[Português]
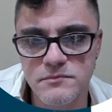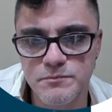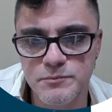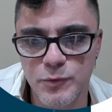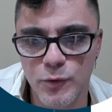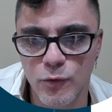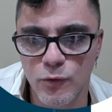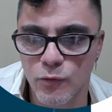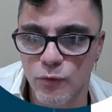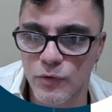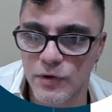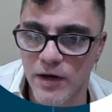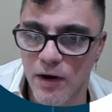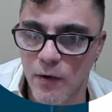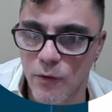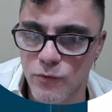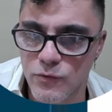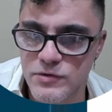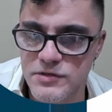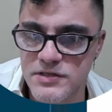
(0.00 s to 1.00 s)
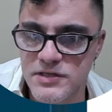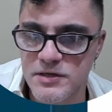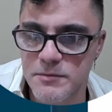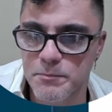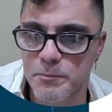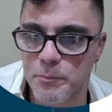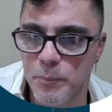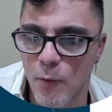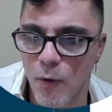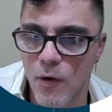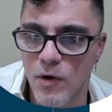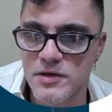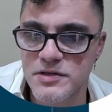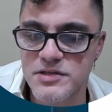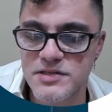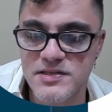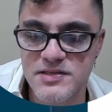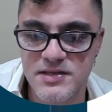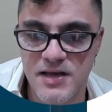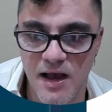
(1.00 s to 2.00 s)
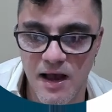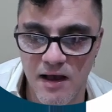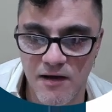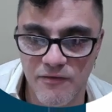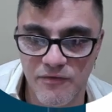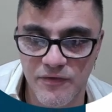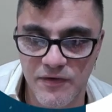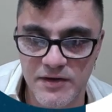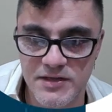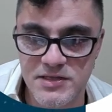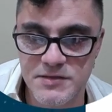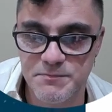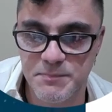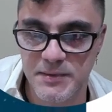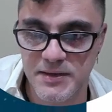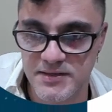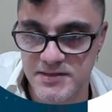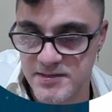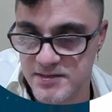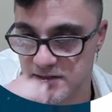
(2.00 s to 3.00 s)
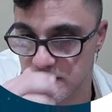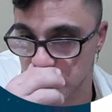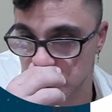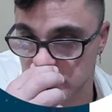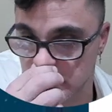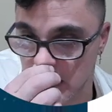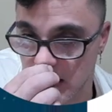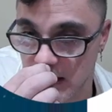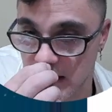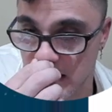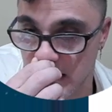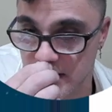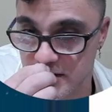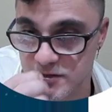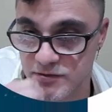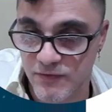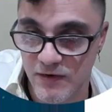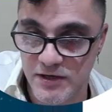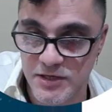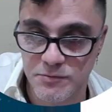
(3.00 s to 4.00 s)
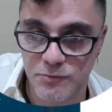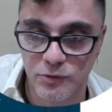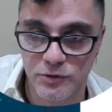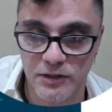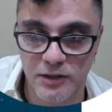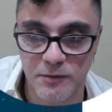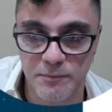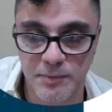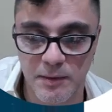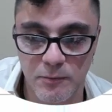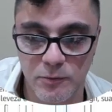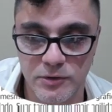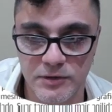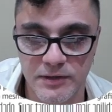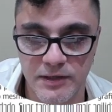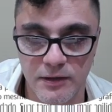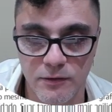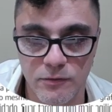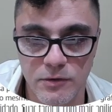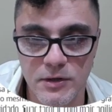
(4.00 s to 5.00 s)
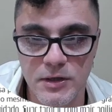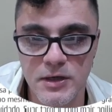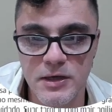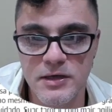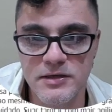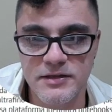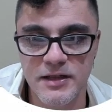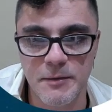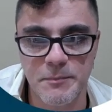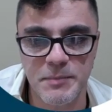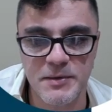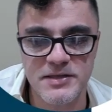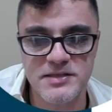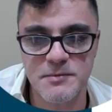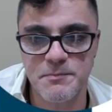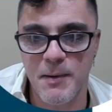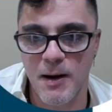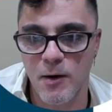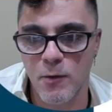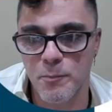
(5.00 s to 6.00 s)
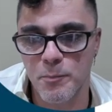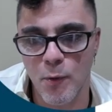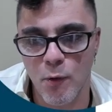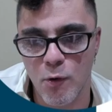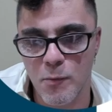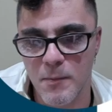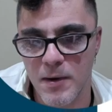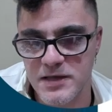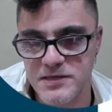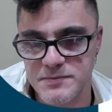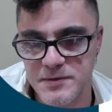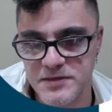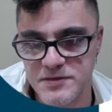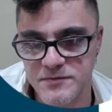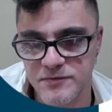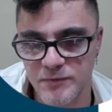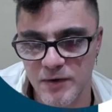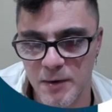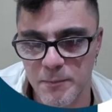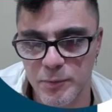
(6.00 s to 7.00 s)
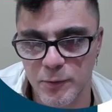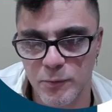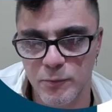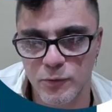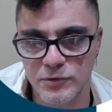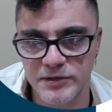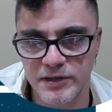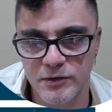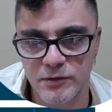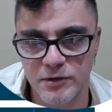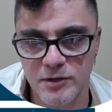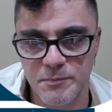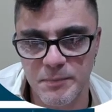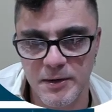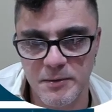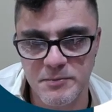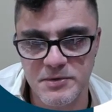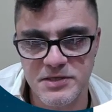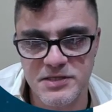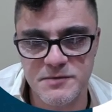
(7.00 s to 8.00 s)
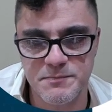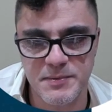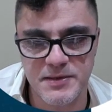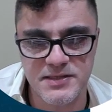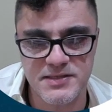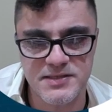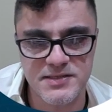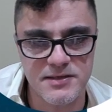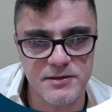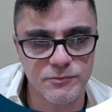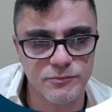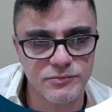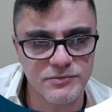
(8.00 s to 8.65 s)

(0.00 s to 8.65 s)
Procurem alguns que possa haver expansão, tá, galera? Isso vai de modelo para modelo. De repente você paga um pouco mais, mas vai para o modelo que permite expansão,